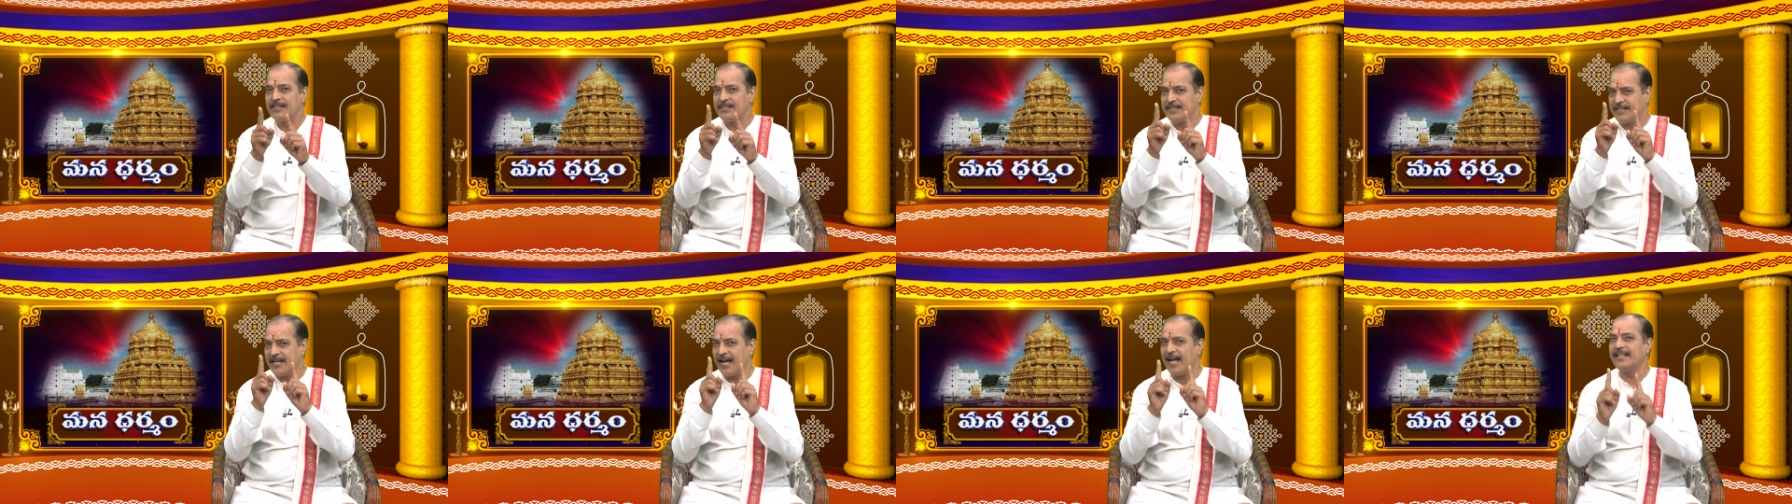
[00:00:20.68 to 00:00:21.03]

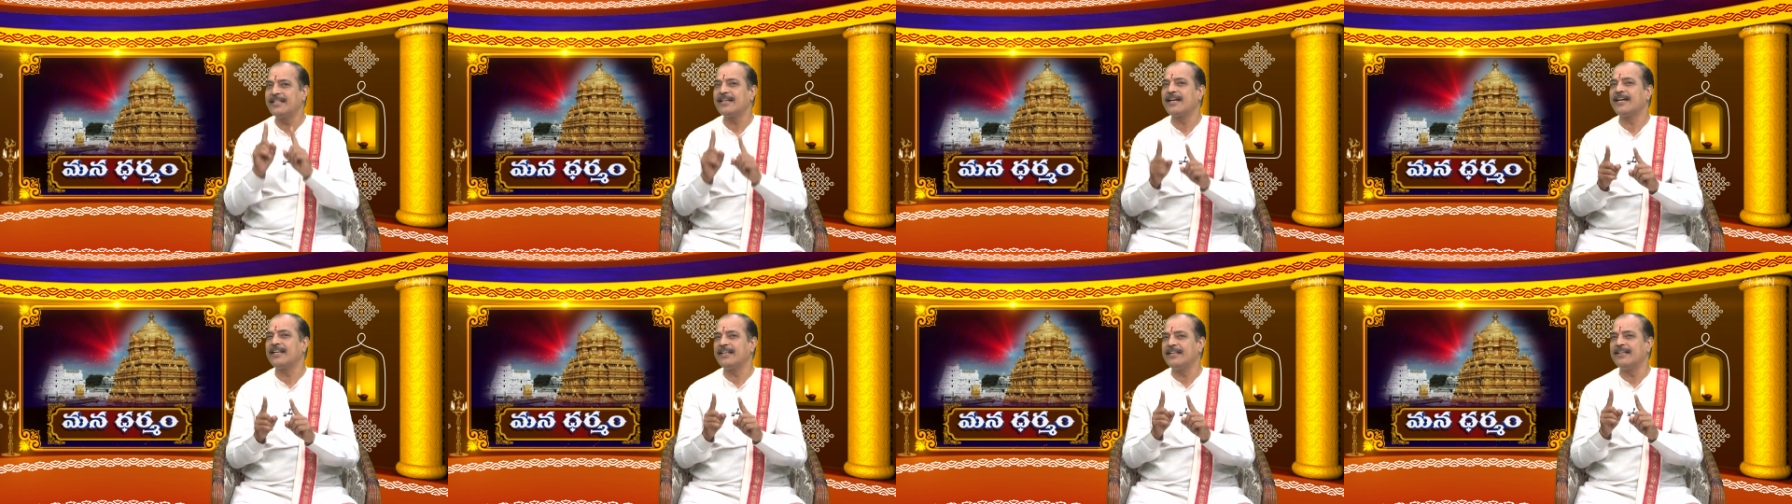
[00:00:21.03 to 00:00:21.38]

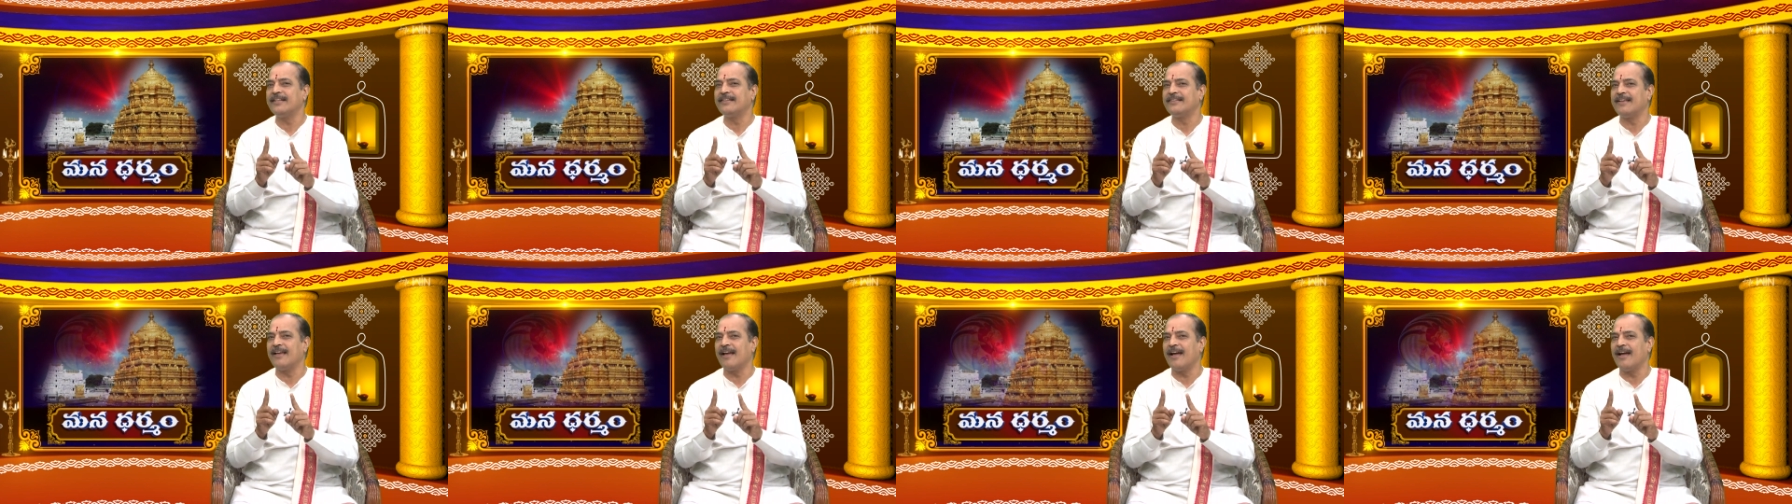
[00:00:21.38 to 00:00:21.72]
జాతక
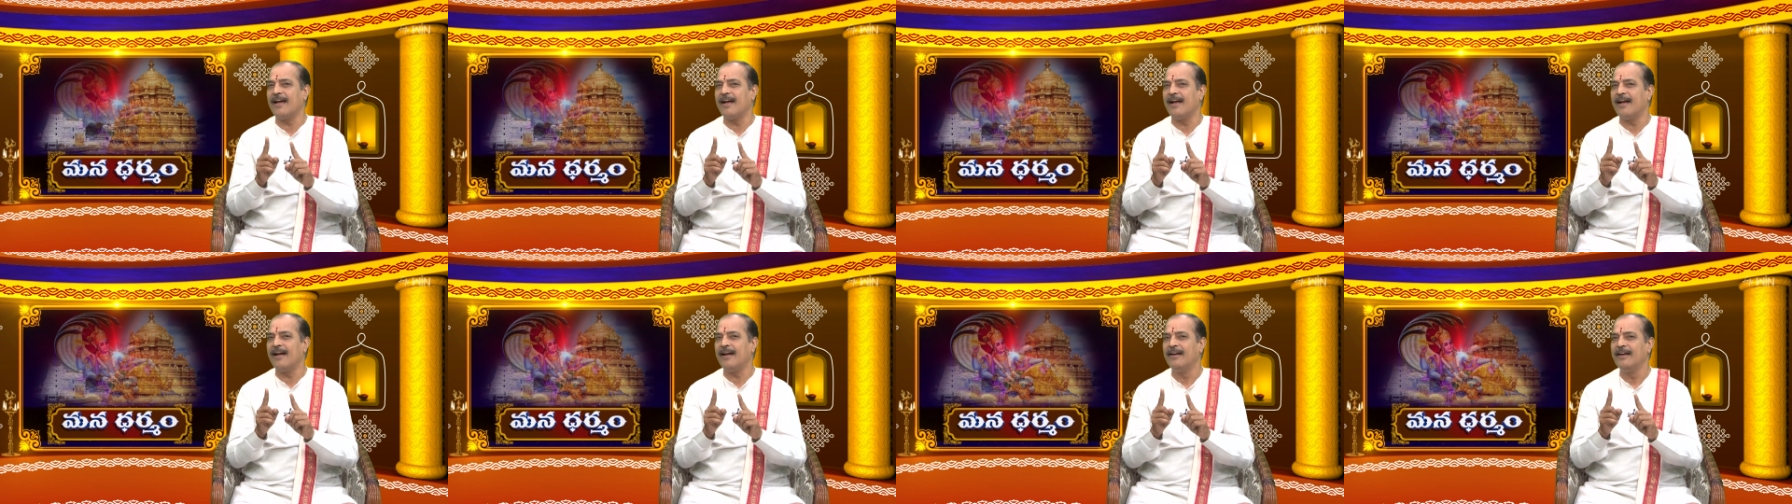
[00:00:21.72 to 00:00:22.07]
రీత్యా
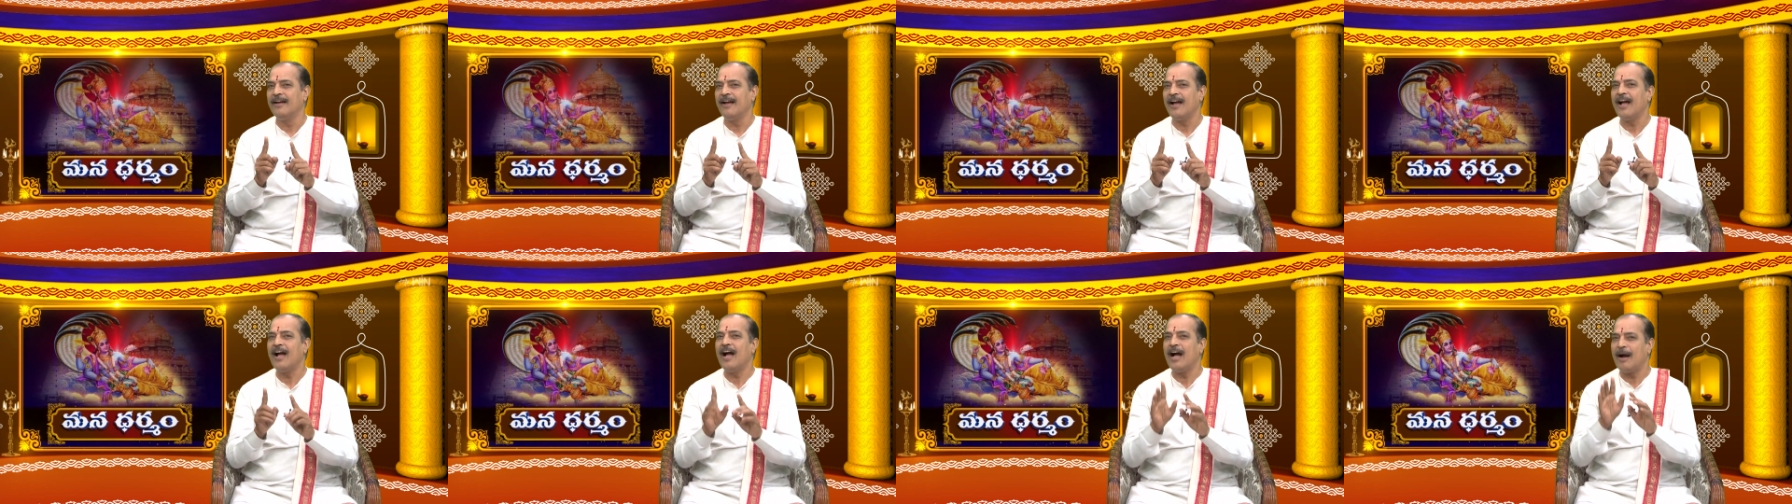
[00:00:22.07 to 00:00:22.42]

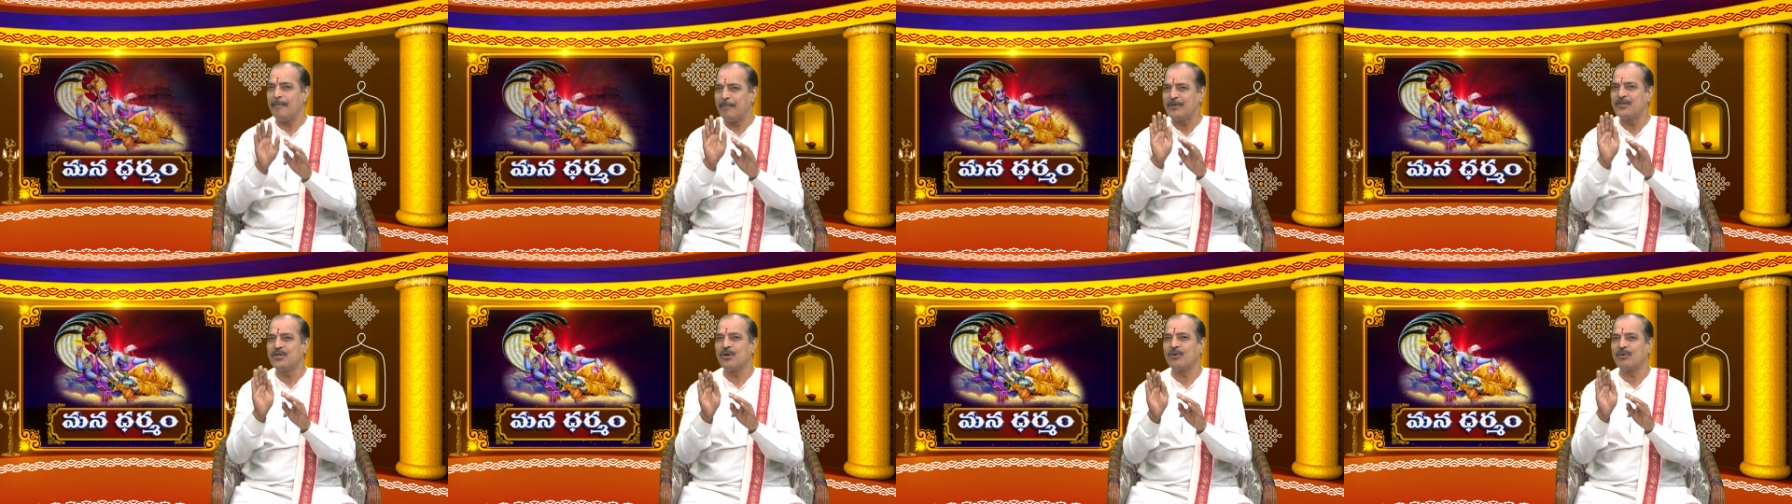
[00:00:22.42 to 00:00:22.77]

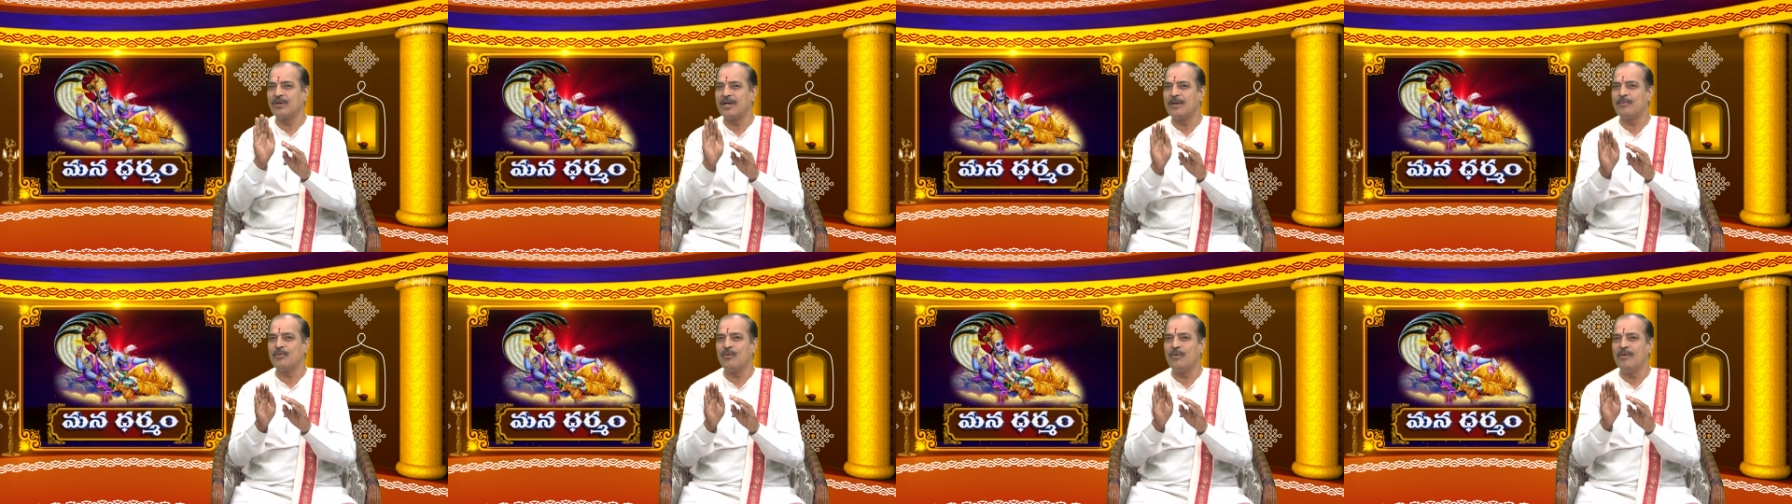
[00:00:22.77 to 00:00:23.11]

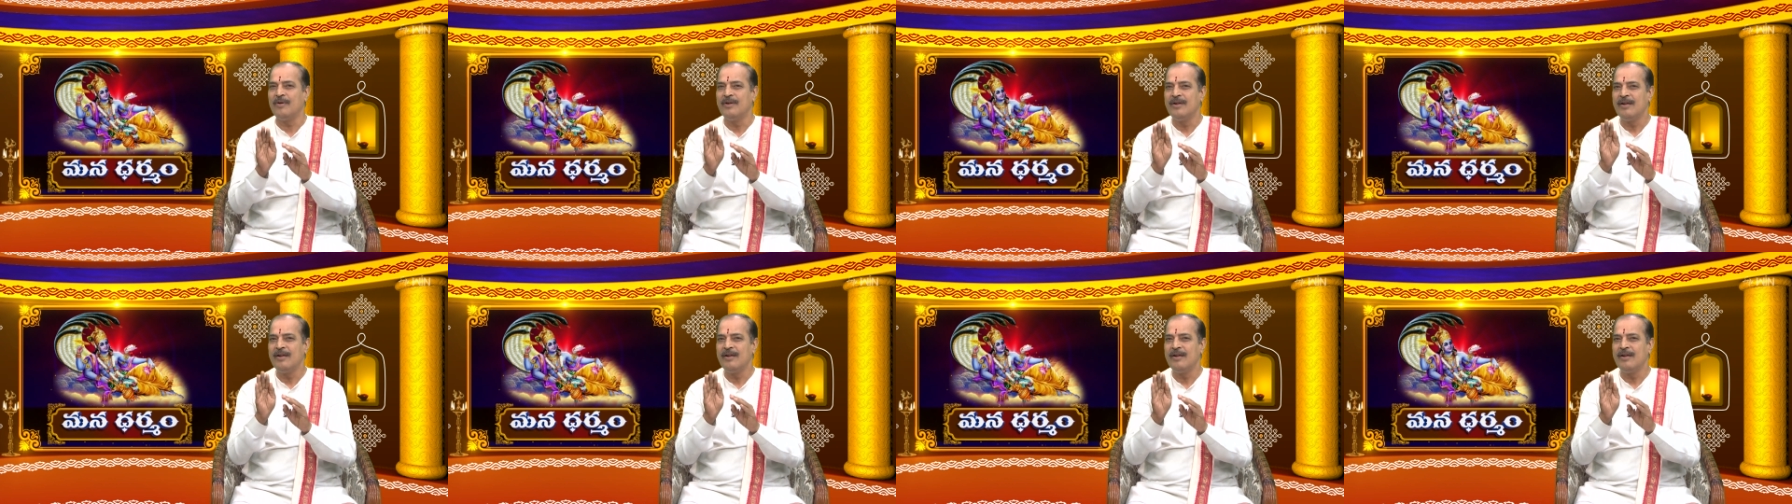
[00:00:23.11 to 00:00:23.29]
అపశకునము